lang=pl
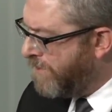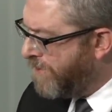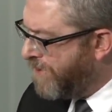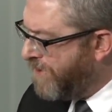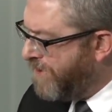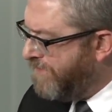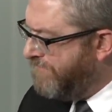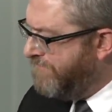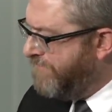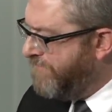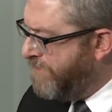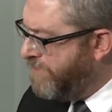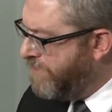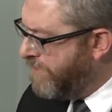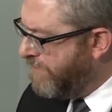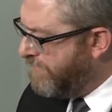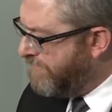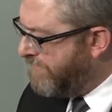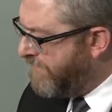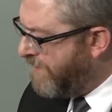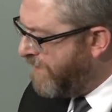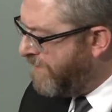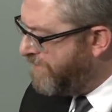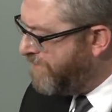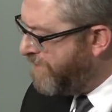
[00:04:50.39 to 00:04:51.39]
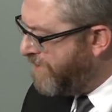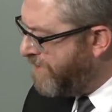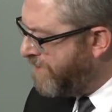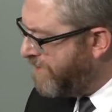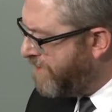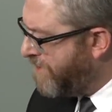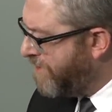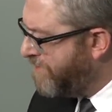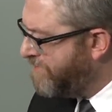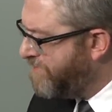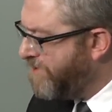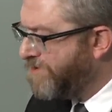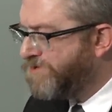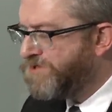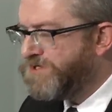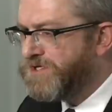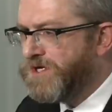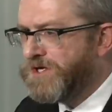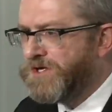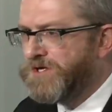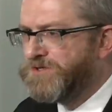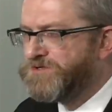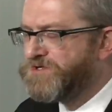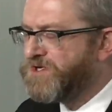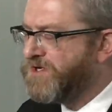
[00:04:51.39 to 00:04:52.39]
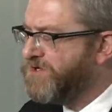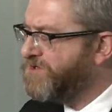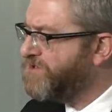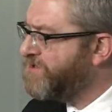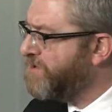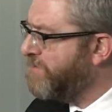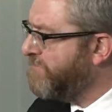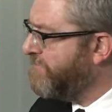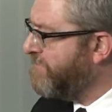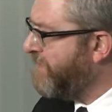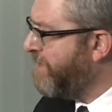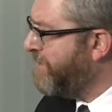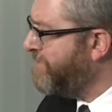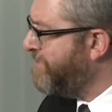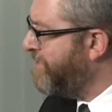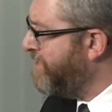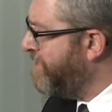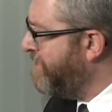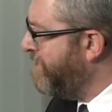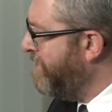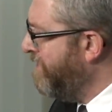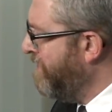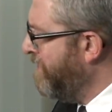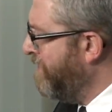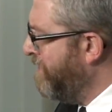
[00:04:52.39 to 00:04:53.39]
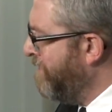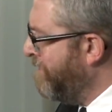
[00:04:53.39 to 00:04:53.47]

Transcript: rewidowanie, krytyczne recenzowanie